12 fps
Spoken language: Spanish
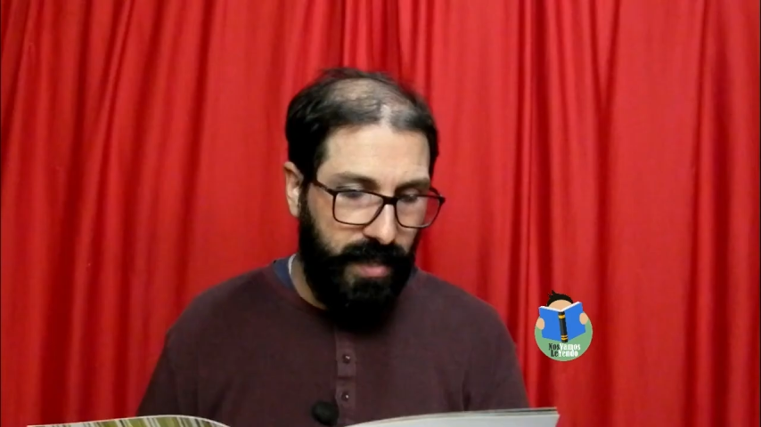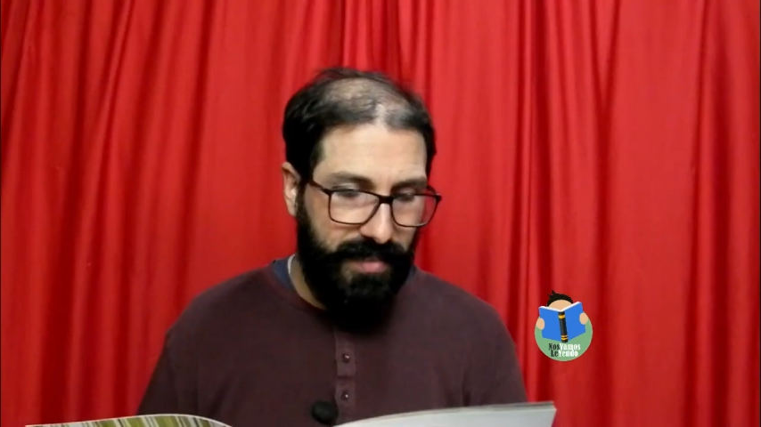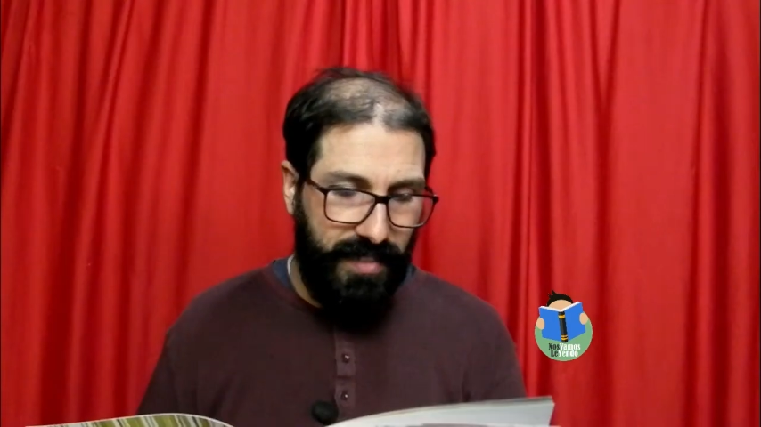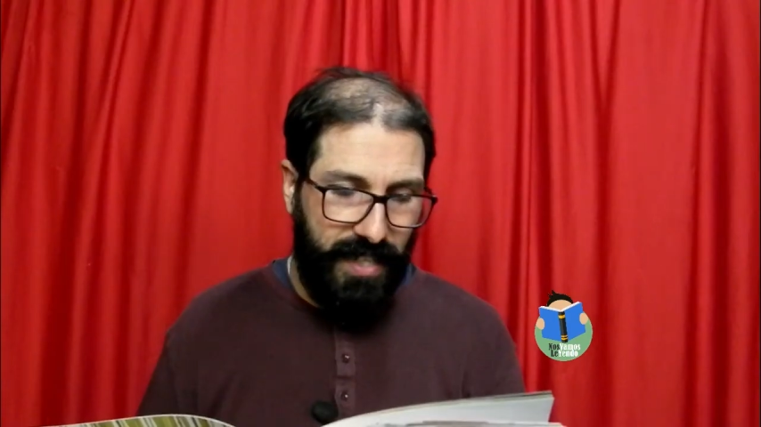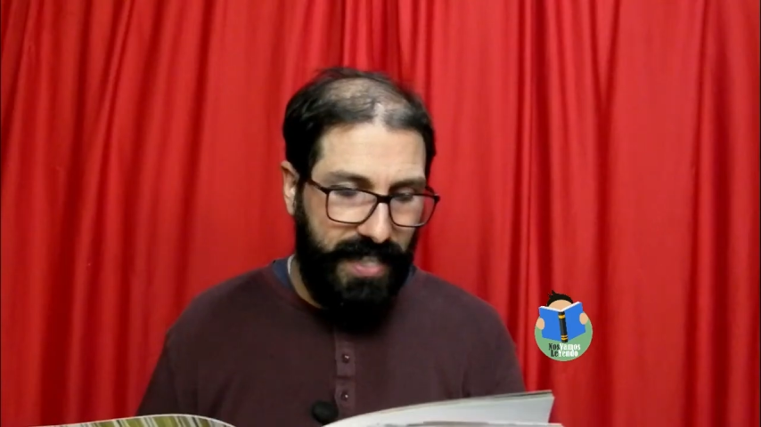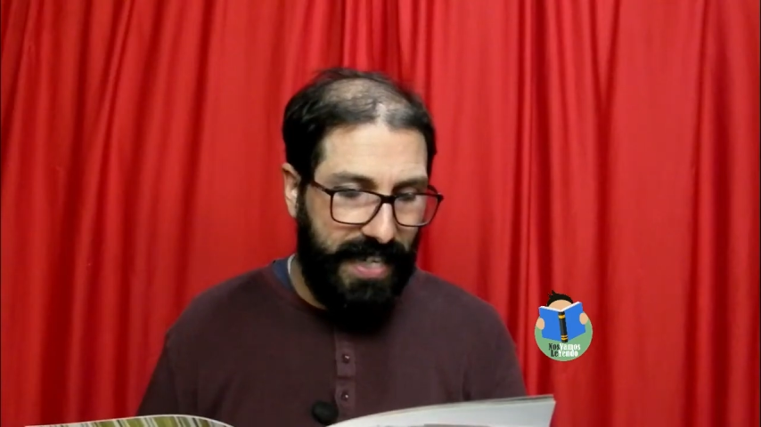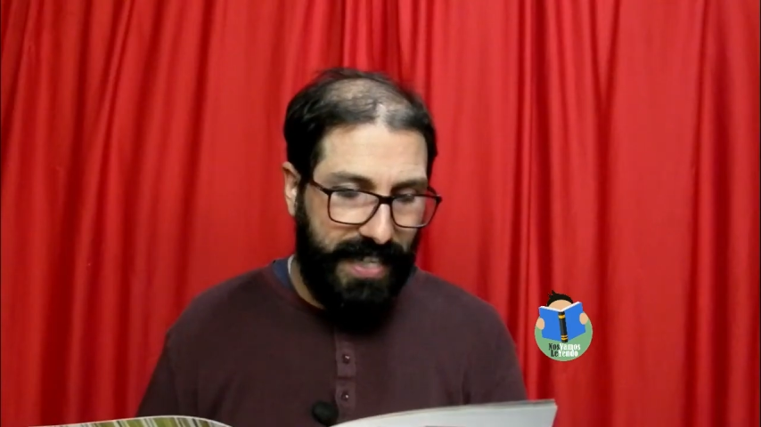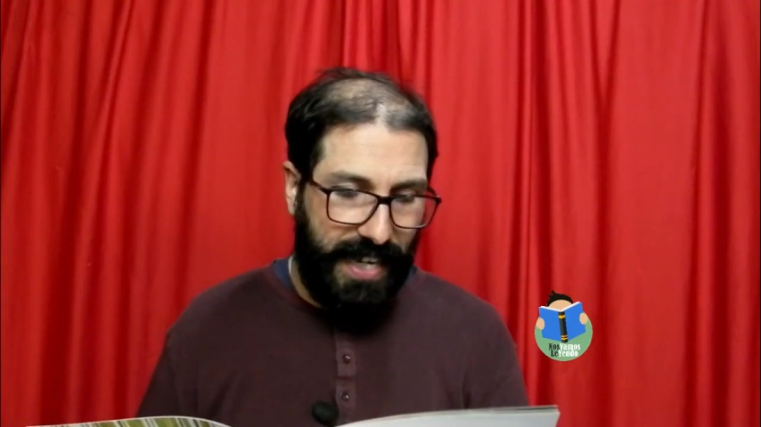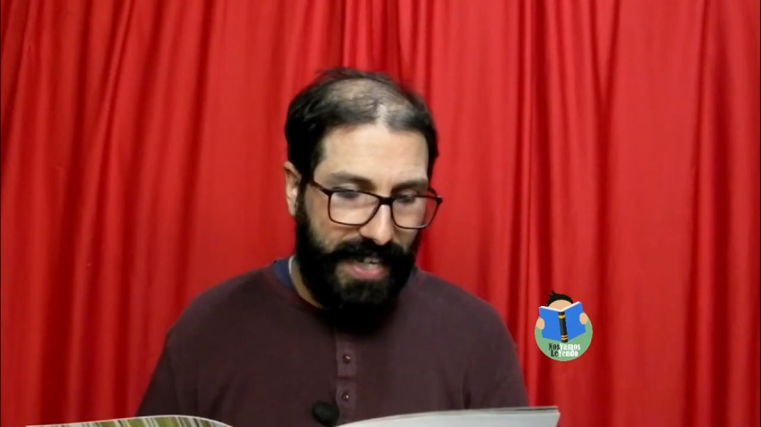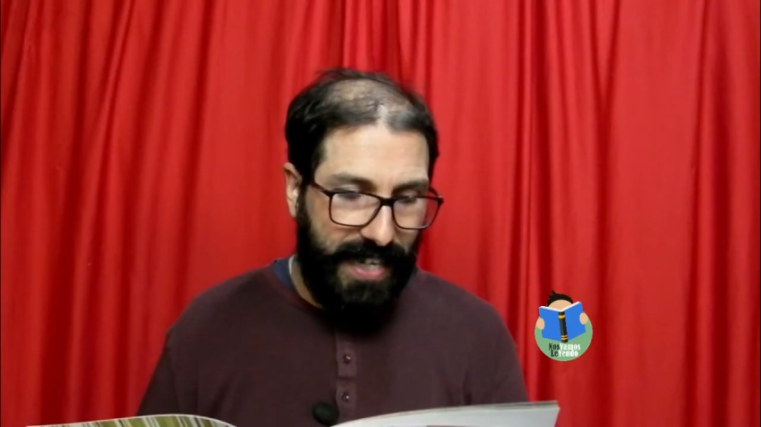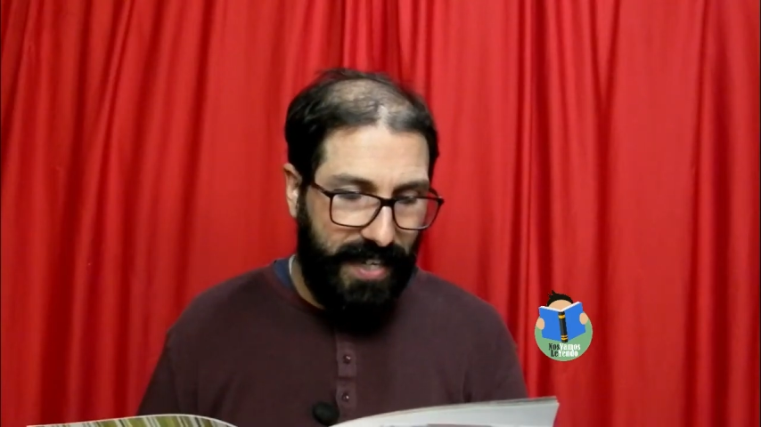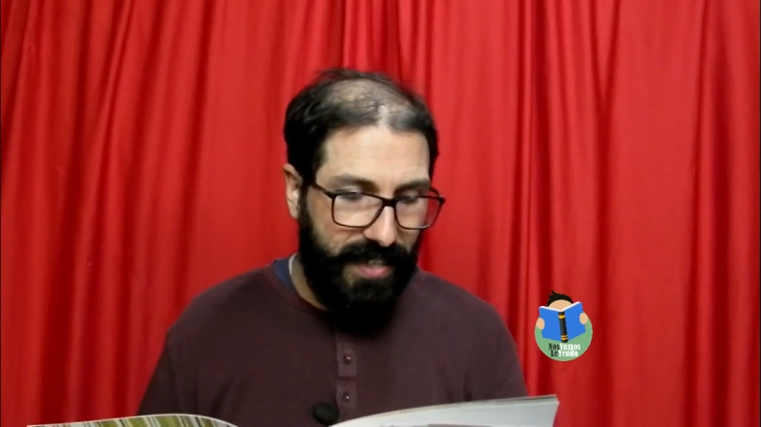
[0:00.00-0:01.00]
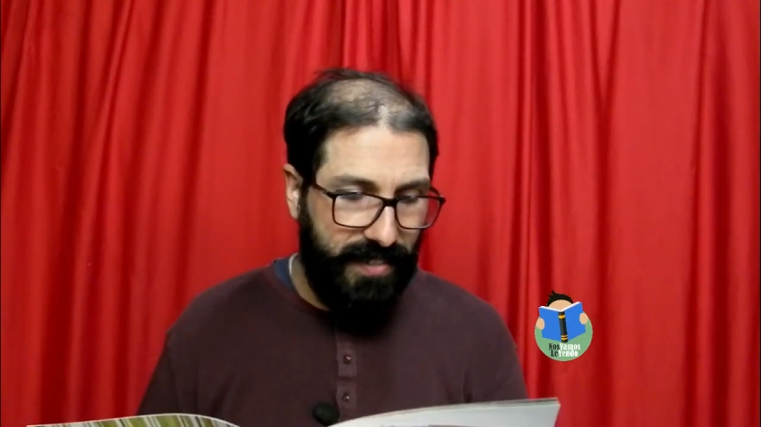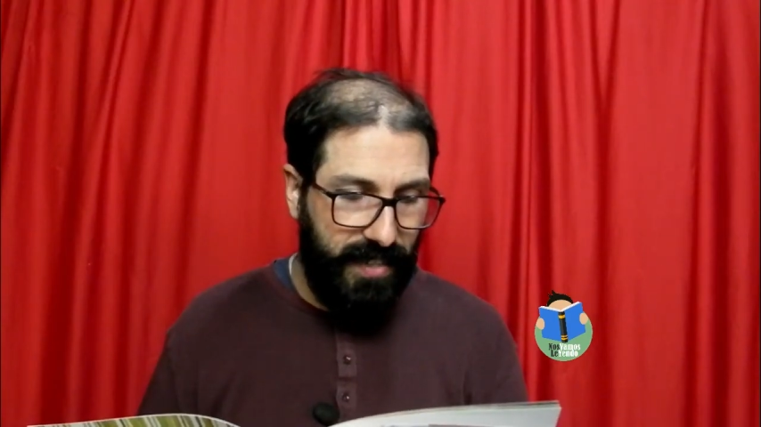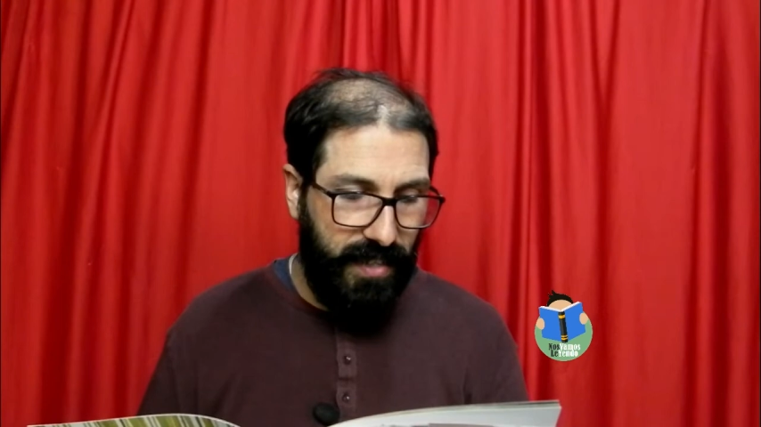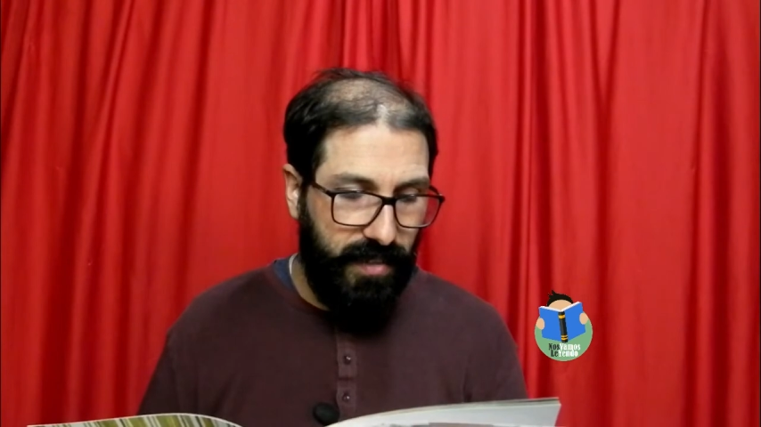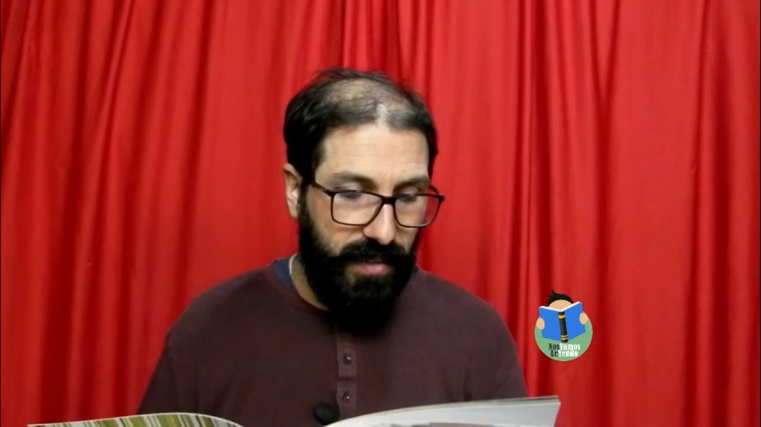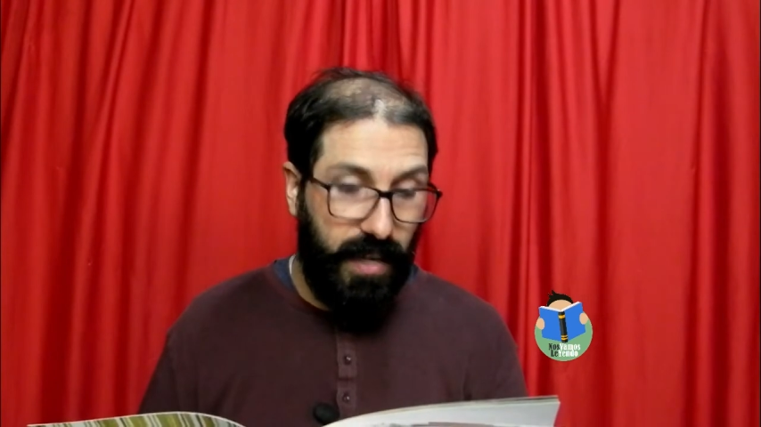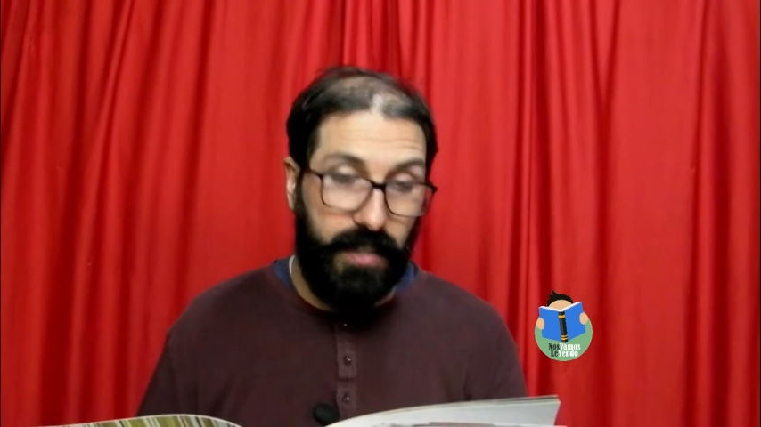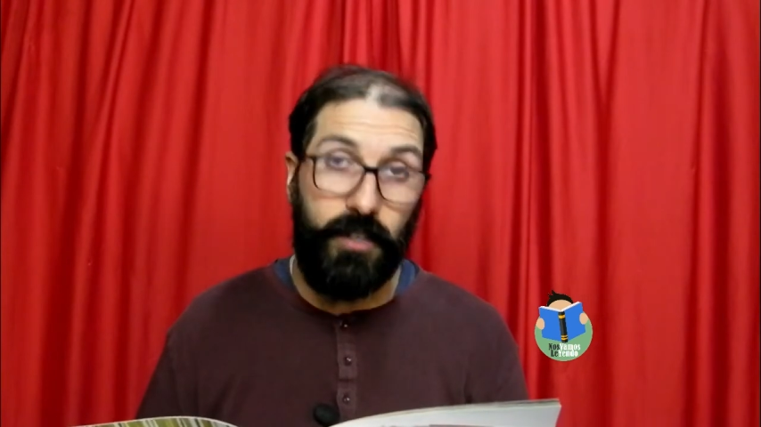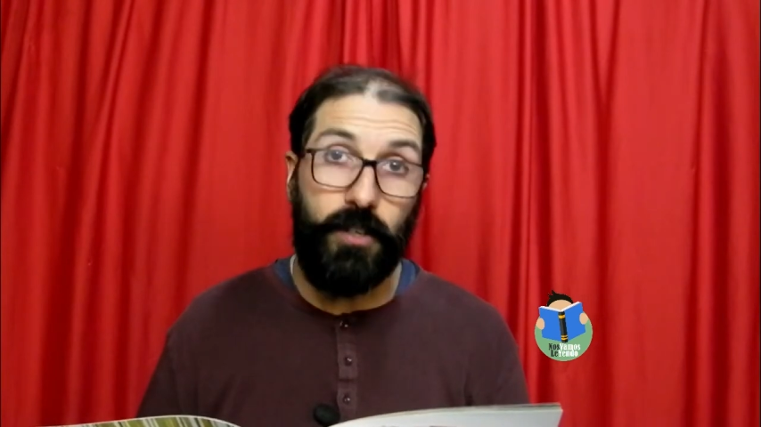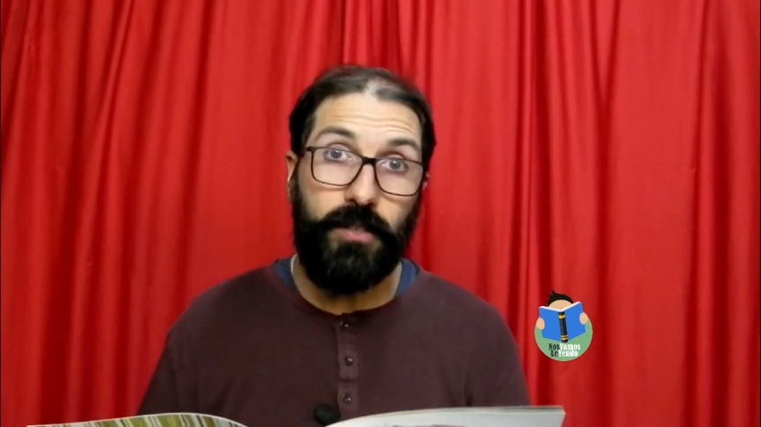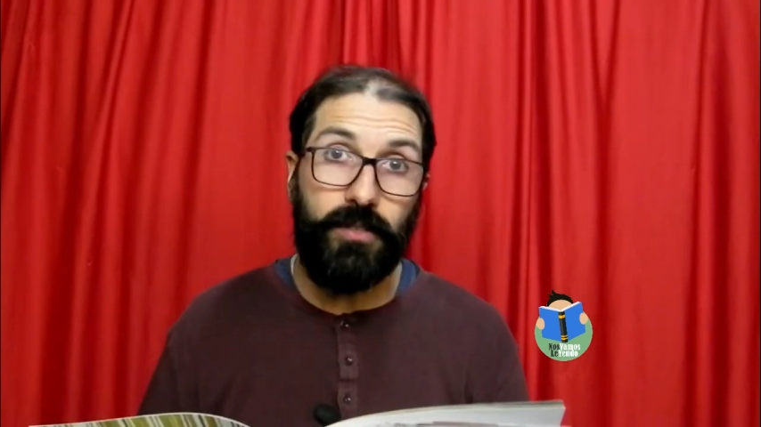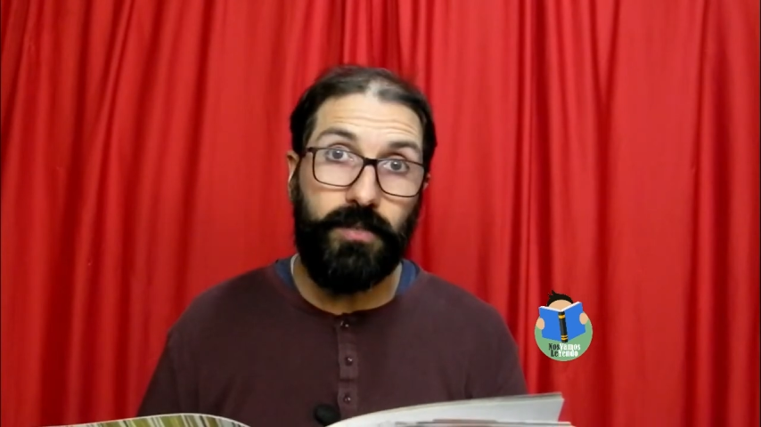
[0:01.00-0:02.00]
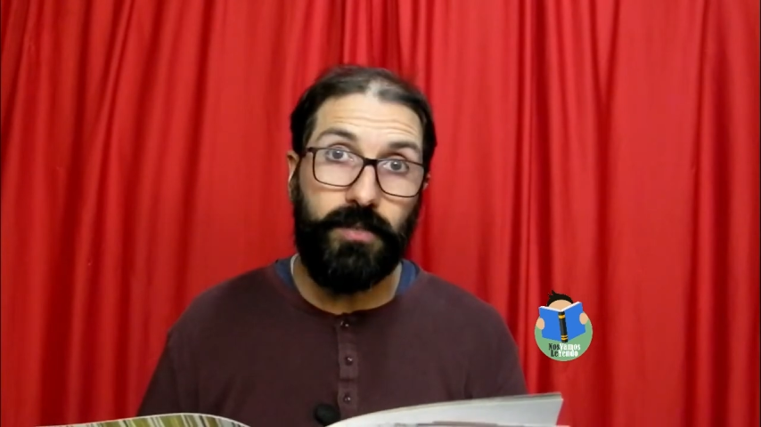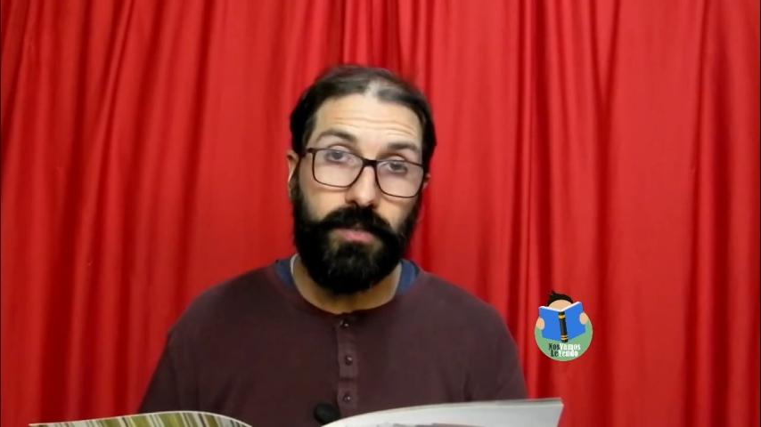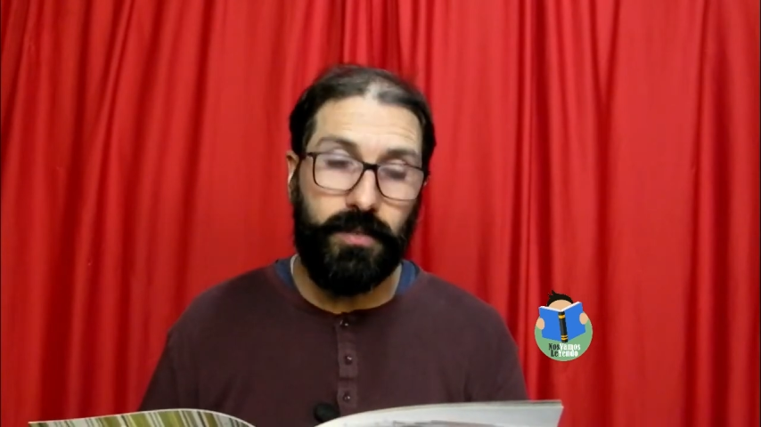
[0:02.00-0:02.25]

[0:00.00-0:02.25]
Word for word: tenía que querer decir adiós,